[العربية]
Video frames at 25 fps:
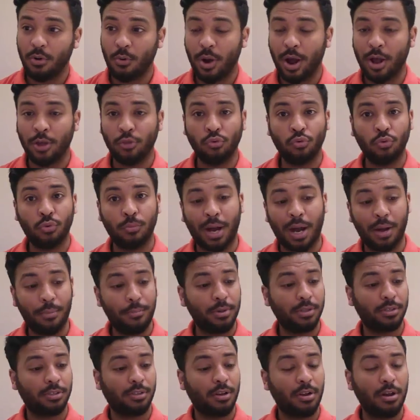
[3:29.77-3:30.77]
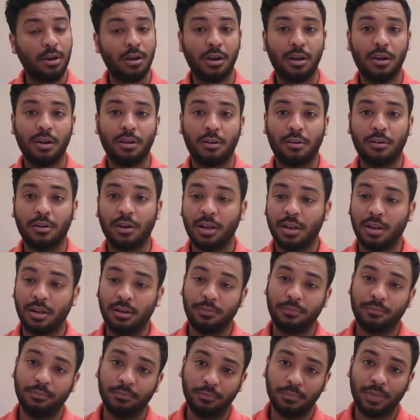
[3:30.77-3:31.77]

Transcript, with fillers: وعنده محمد صلاح راجل